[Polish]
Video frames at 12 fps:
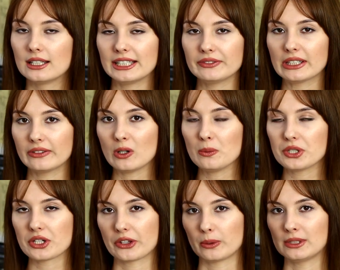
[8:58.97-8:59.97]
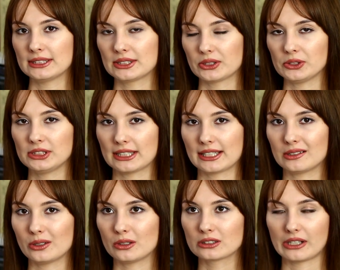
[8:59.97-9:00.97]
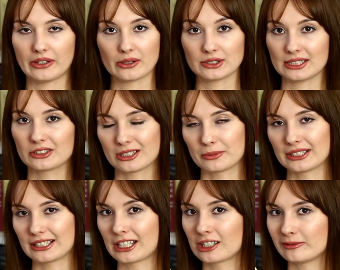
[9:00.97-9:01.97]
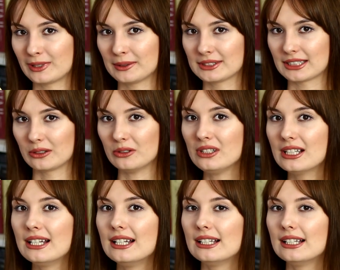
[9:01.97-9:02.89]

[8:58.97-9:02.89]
i wydawało mi się, że to będzie coś takiego trafiającego do mnie, takiego w moim stylu.